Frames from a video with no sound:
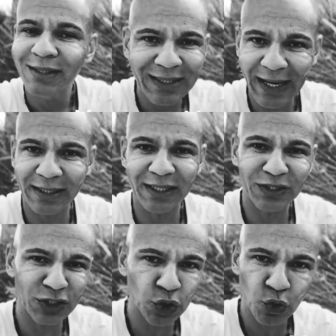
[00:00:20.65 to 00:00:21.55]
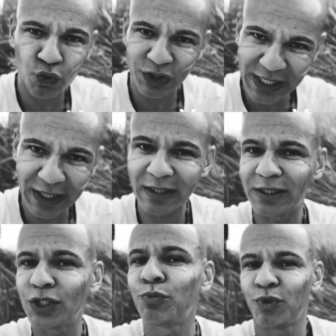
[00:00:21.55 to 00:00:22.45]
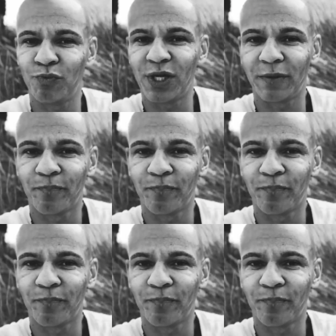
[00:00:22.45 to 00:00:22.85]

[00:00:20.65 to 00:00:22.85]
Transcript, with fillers: Nein, ich diskutiere nicht mit mir.